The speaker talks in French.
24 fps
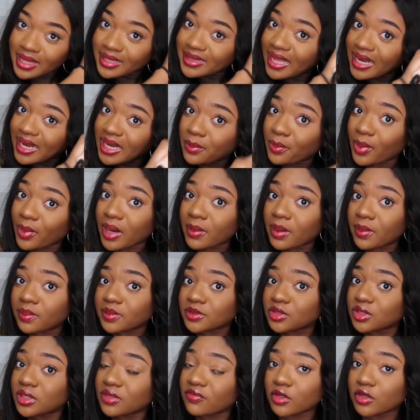n'allez pas là-bas
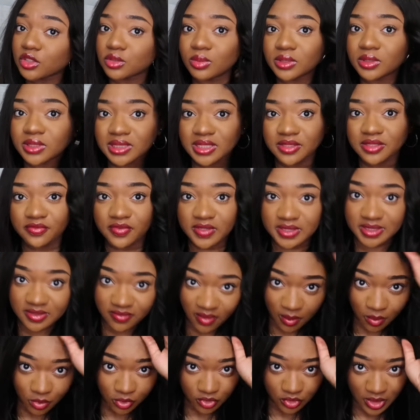parce que franchement ce qu'il fait c'est
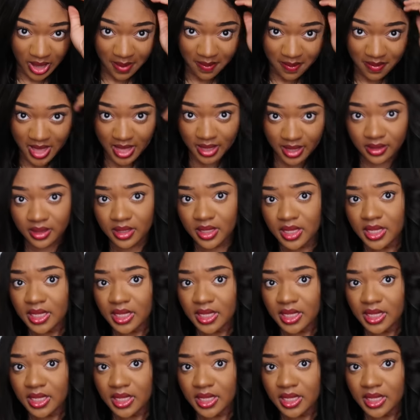vraiment de la merde